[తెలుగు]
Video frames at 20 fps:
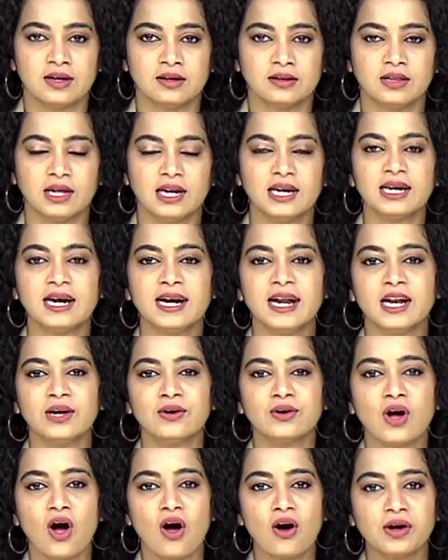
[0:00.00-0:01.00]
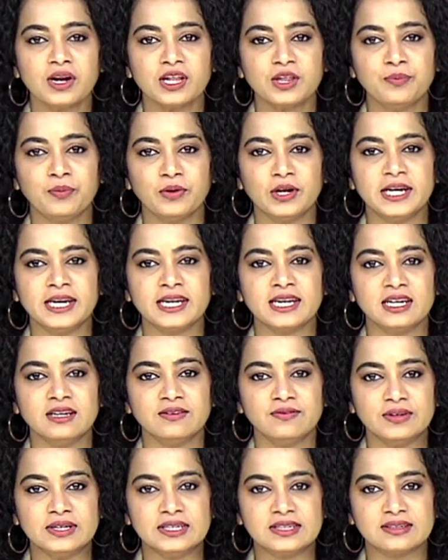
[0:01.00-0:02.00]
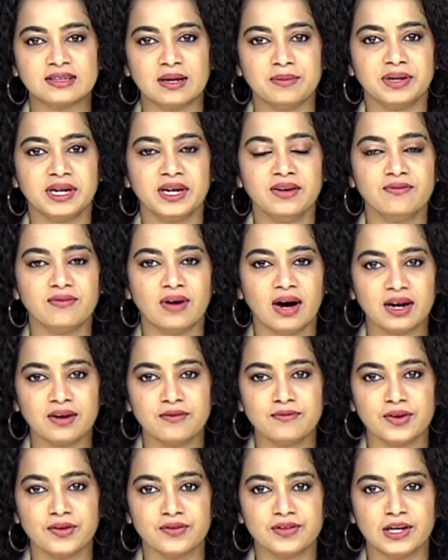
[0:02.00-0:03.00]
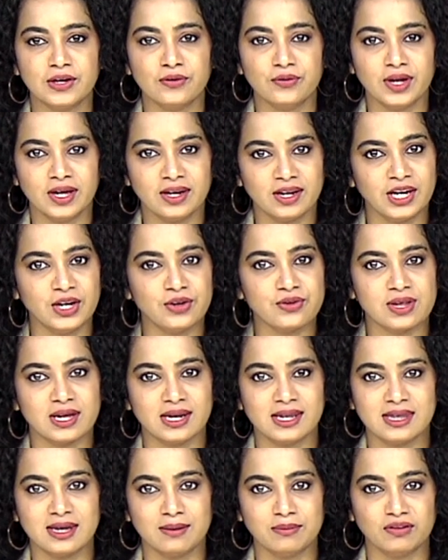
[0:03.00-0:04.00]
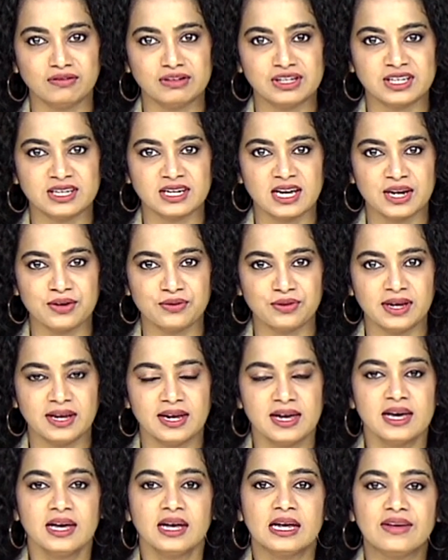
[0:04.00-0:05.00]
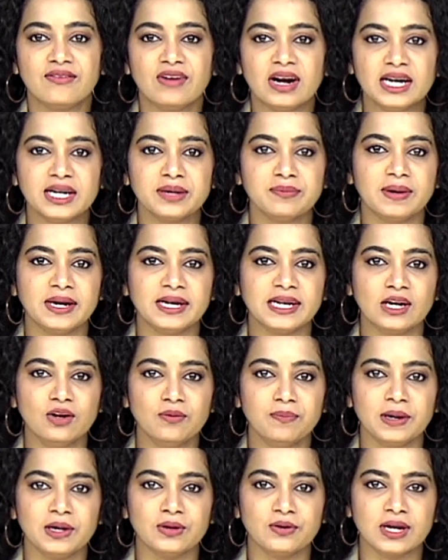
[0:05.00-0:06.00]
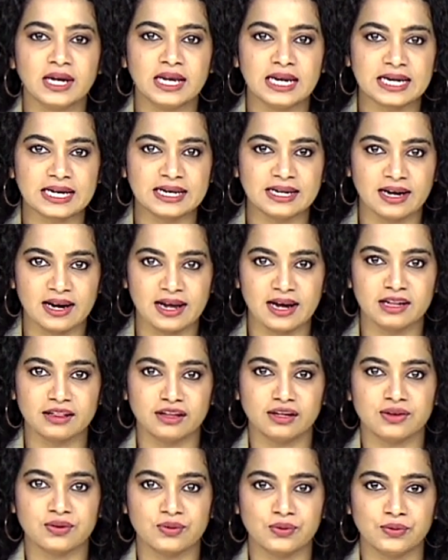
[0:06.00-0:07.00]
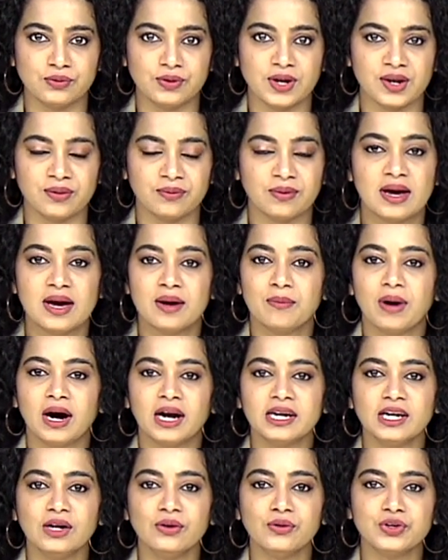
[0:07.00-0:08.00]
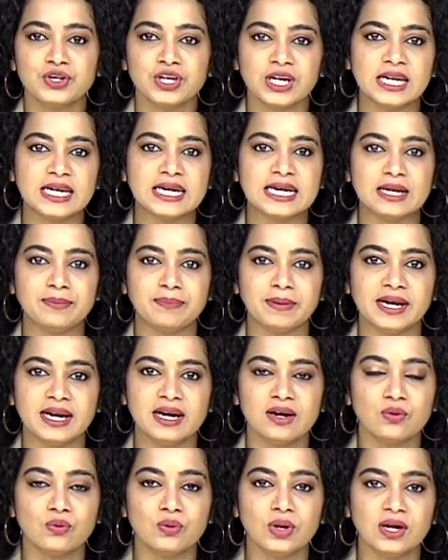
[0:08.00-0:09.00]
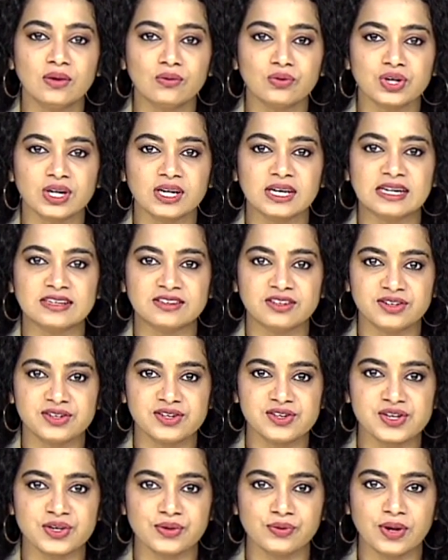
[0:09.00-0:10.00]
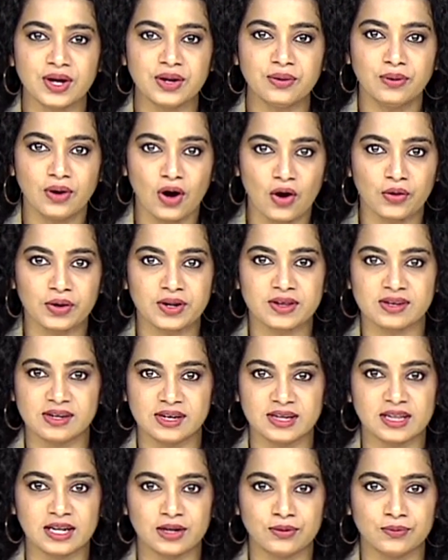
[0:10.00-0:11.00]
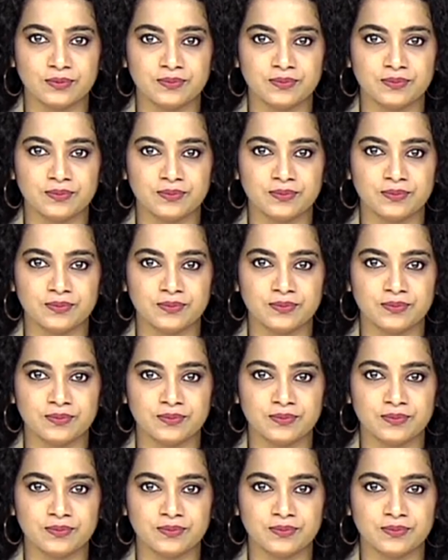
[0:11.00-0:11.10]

తెలంగాణలో కాంగ్రెస్ పొలిటికల్ అఫైర్స్ కమిటీ వారం వ్యవధిలోనే రెండోసారి సమావేశం కానుంది ఇవాల్టి భేటీలో పలు కీలక నిర్ణయాలు తీసుకోనున్నారు పార్టీలో చేరికలపైన కూలంకుషంగా చర్చించనున్నారు కాంగ్రెస్ నేతలు